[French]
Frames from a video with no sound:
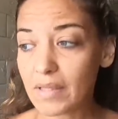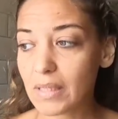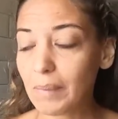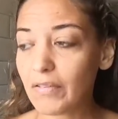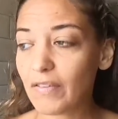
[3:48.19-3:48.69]
mis
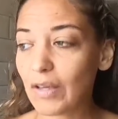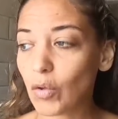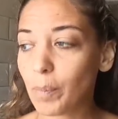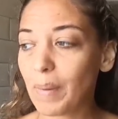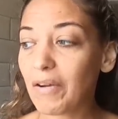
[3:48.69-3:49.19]
ensemble qui fait
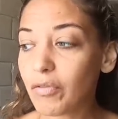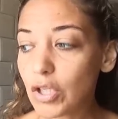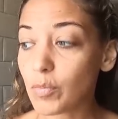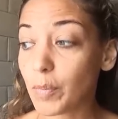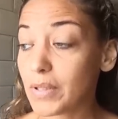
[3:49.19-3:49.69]
que
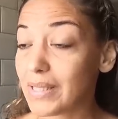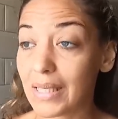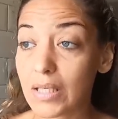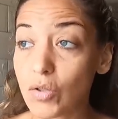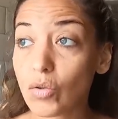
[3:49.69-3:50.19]
parfois je me pose
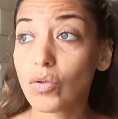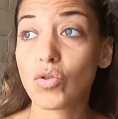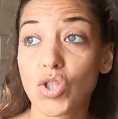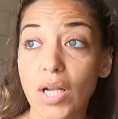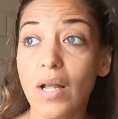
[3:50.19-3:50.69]
des questions
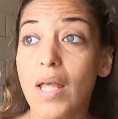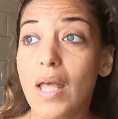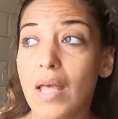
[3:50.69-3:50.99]
du genre